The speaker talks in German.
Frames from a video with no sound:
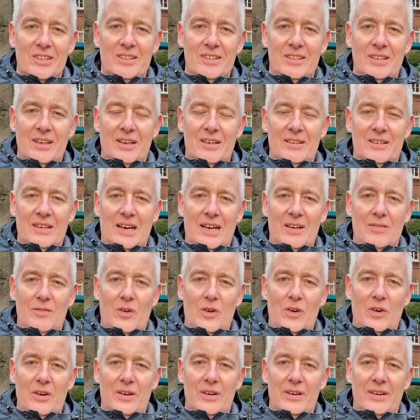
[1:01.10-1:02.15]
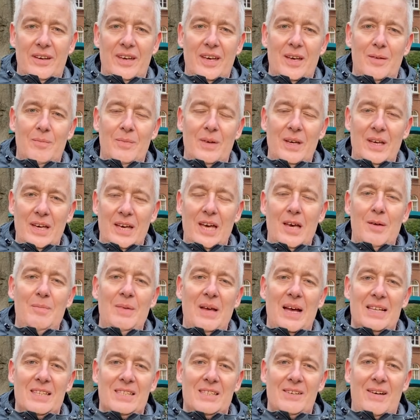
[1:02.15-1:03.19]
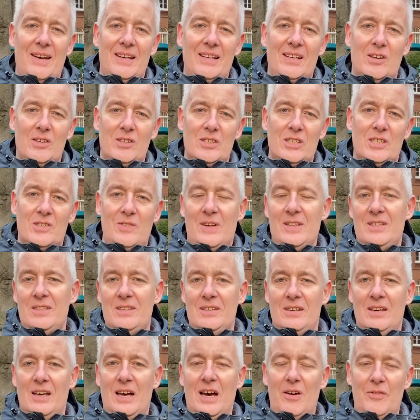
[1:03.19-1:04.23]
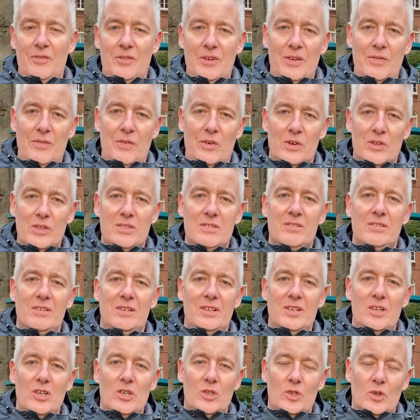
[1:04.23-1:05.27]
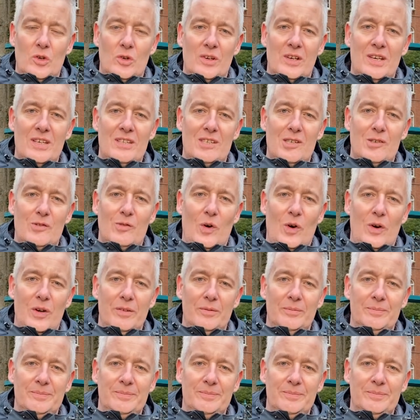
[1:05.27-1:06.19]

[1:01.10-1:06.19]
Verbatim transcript: digitale Woche geben im Jahr 2020, auf die wir uns schon riesig freuen.